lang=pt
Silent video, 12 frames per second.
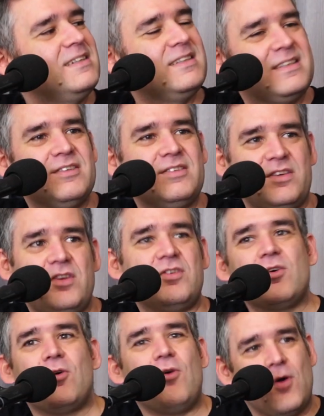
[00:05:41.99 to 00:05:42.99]
Uhum. Então tem gente
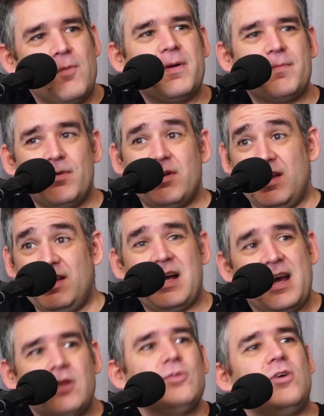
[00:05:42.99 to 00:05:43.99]
que compra porque dá
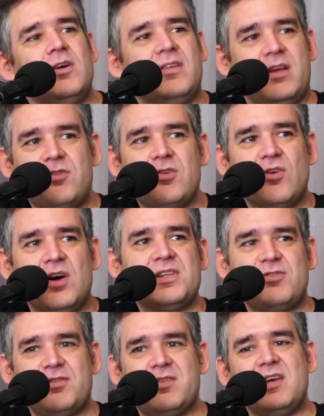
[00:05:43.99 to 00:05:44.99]
retorno, tem gente Sim. que
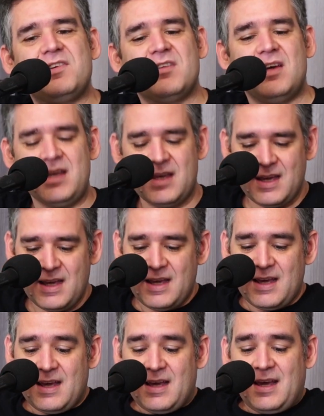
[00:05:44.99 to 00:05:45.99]
gosta de ver isso aí.
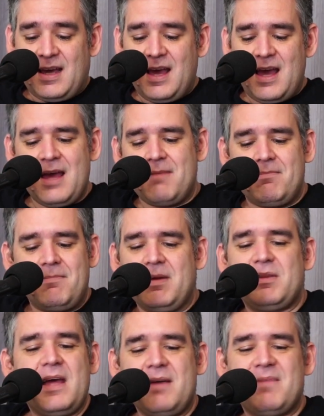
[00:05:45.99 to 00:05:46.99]
É,
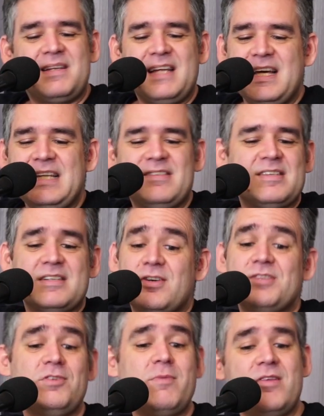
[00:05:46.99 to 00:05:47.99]
mas, é, mas é isso, às vezes a
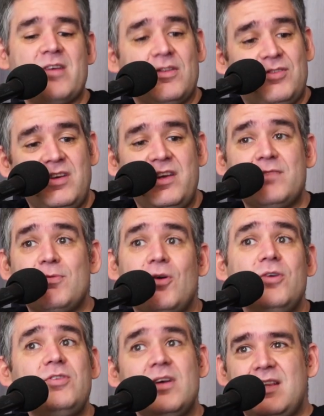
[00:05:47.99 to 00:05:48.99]
coisa do imediatismo.
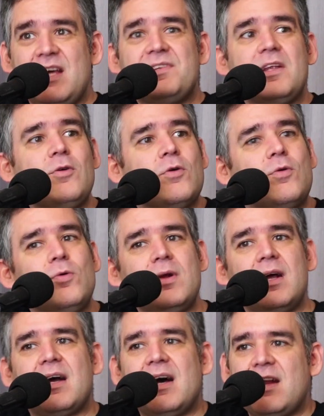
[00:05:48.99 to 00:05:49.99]
Hoje tem essa
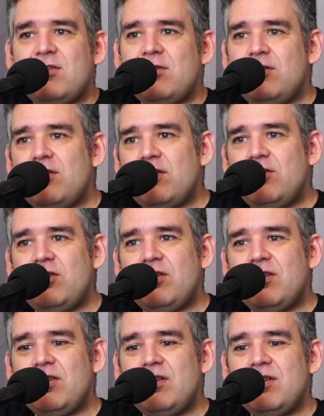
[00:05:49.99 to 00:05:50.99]
loucura, cara, de, de,
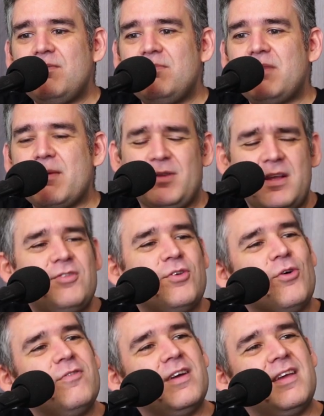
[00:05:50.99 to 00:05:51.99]
de... Tem muita gente que
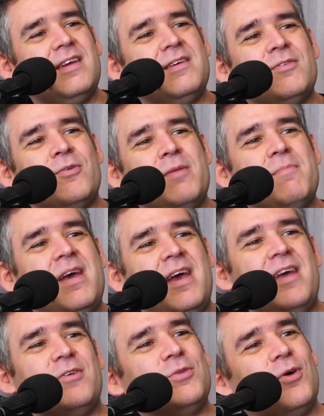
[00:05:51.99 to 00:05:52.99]
ouve aqui em um
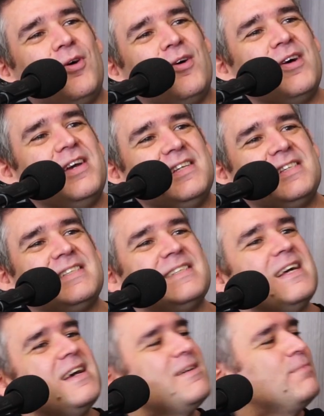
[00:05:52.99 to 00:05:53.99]
e-mail, dois,
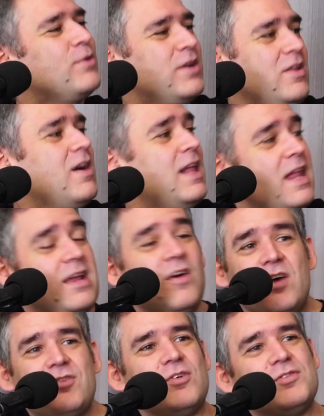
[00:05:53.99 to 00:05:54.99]
porque tem uma galera que
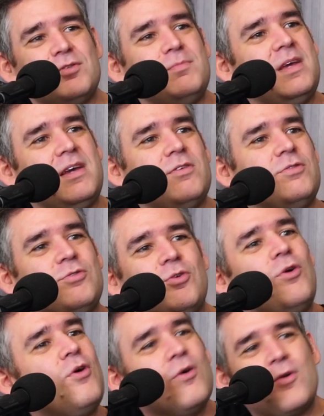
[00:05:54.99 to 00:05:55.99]
gosta de consumir o
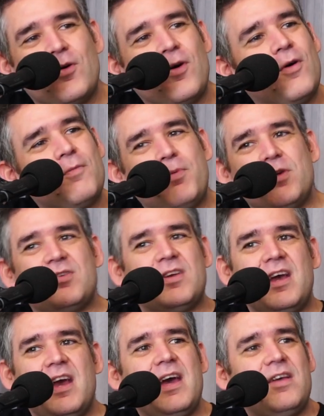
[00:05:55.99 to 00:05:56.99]
jogo ou uhum.
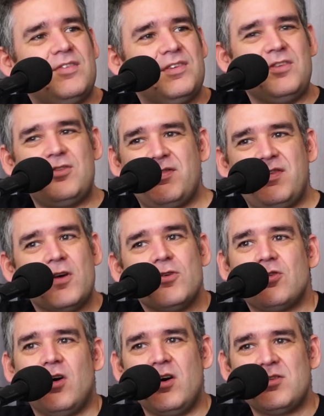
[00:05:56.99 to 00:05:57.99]
podcast, uhum. assim, de ver os
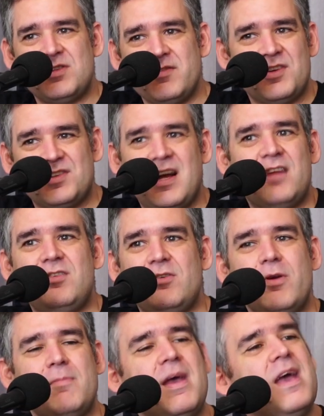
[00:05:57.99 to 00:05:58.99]
jogos em velocidade
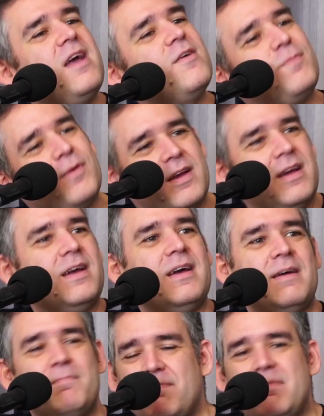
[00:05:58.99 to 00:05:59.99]
1,5, porque
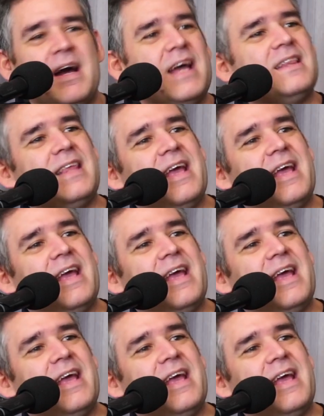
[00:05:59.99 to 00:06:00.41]
Nossa, ganha cara.